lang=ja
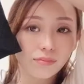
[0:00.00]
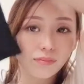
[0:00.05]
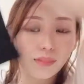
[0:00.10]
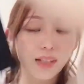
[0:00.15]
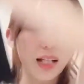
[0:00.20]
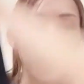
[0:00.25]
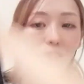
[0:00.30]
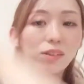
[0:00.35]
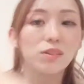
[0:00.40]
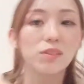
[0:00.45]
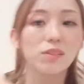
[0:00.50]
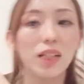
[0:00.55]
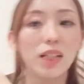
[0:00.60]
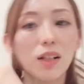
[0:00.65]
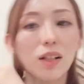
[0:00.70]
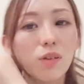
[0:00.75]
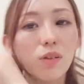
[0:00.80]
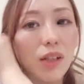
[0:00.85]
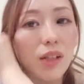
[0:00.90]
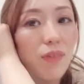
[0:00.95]
あとね
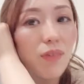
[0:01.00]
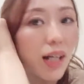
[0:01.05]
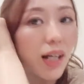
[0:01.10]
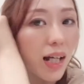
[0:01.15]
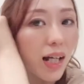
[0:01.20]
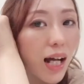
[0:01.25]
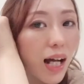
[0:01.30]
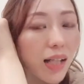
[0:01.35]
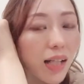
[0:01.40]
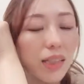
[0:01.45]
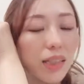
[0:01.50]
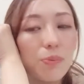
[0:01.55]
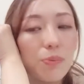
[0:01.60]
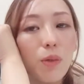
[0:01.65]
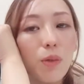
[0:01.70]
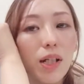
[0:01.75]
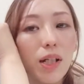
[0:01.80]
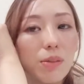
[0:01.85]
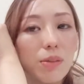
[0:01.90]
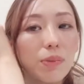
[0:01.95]
これはカーキ
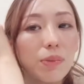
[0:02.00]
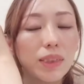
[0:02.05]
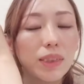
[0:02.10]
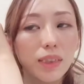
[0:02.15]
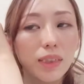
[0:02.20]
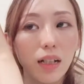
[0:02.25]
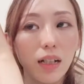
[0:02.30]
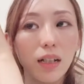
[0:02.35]
もありました